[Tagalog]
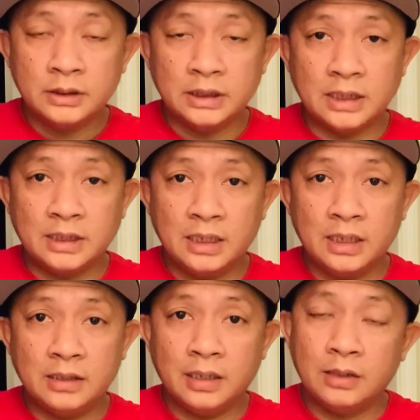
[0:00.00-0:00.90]

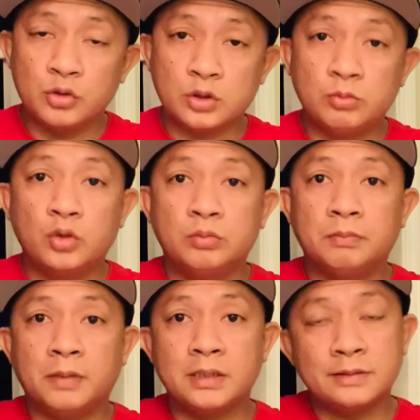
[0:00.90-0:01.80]
pinadahilan na gusto mong
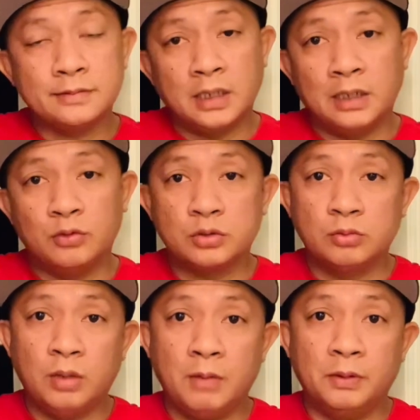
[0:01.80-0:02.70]
lumipat dahil gusto
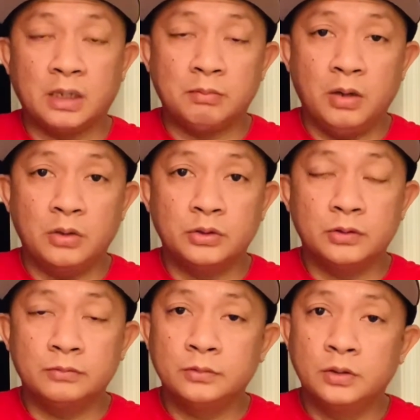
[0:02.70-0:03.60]
mong makapagtrabaho
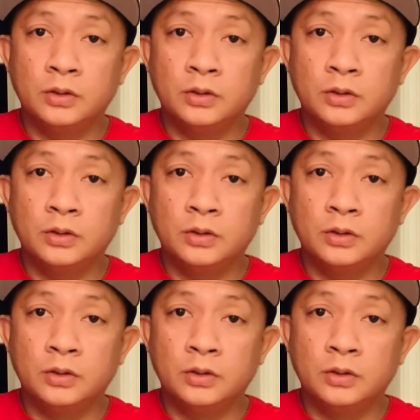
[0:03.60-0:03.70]
doon.